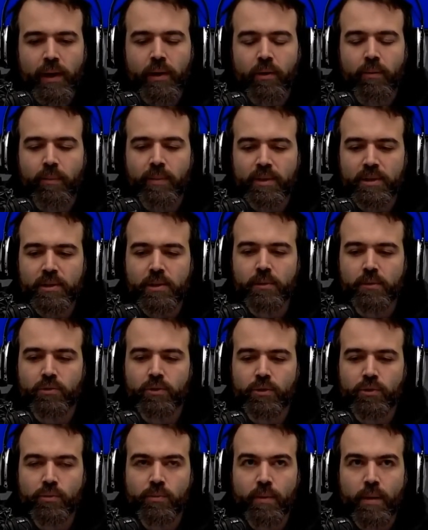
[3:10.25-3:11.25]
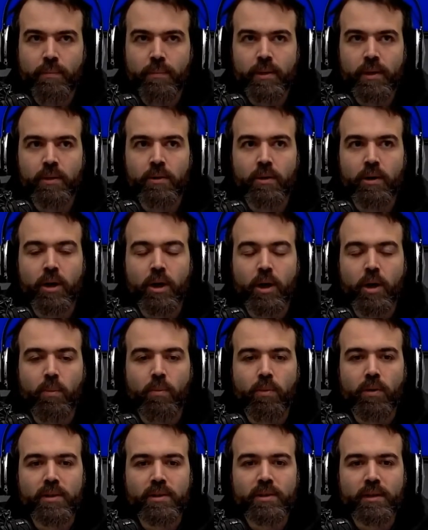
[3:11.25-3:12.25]
Ecco, persino Gesù bambino
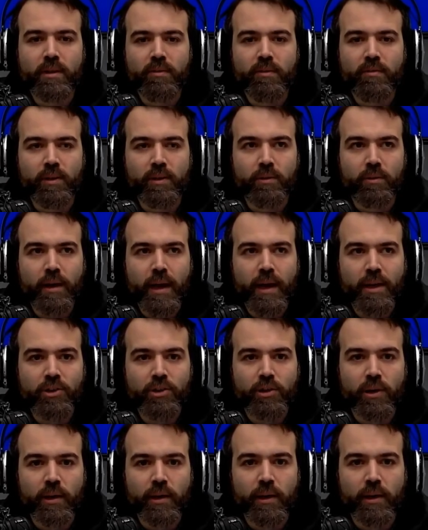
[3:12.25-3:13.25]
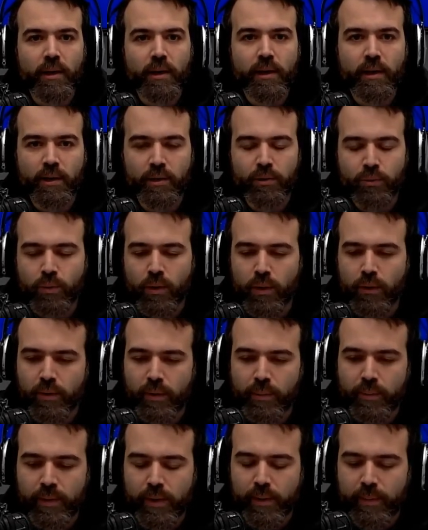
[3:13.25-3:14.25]
può essere fatto nascere due
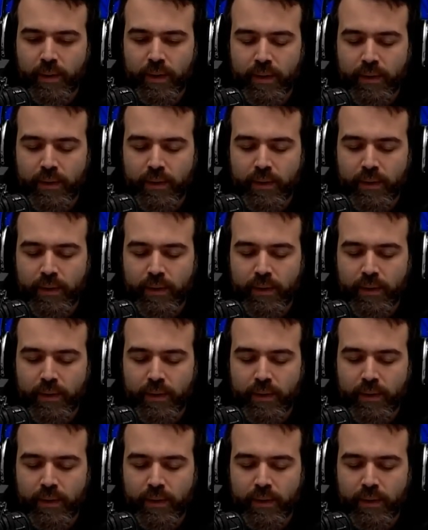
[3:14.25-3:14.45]
ore prima.